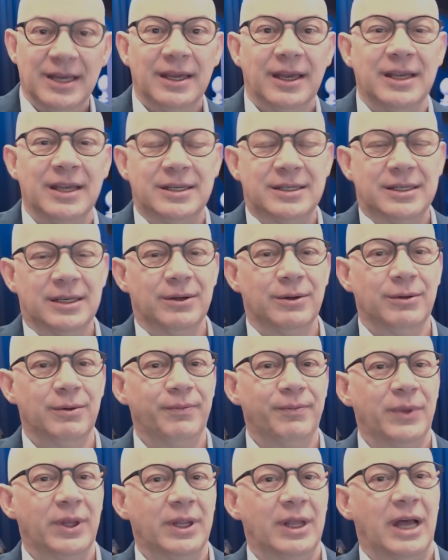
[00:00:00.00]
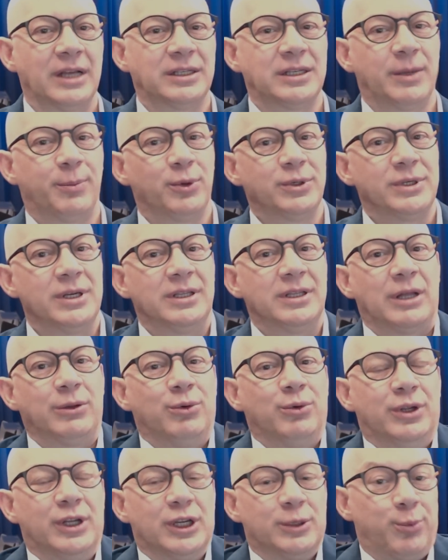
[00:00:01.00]
que são as
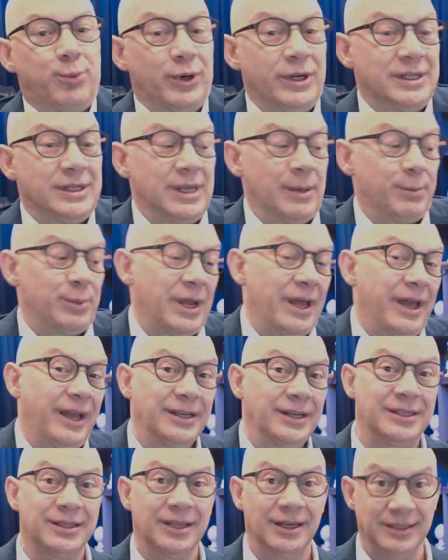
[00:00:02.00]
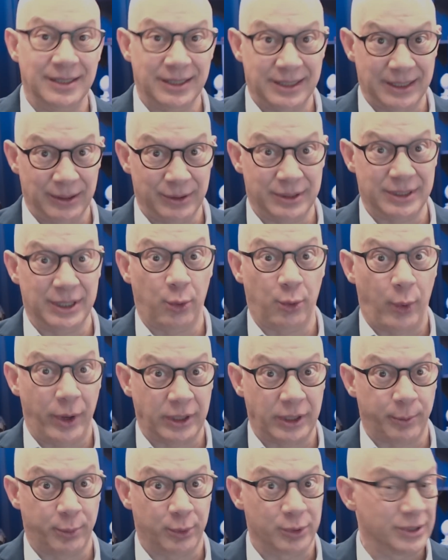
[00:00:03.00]
aposentadorias, por exemplo, na regra de transição de
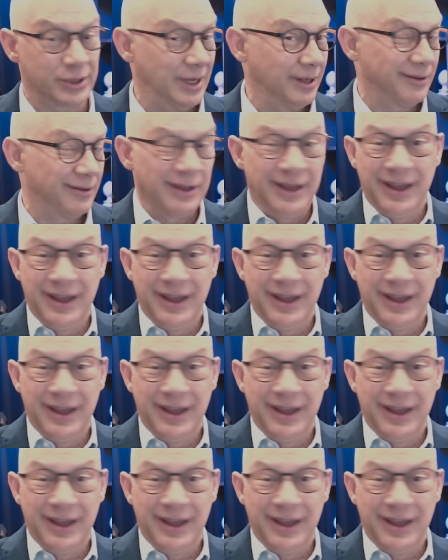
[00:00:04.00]
50%,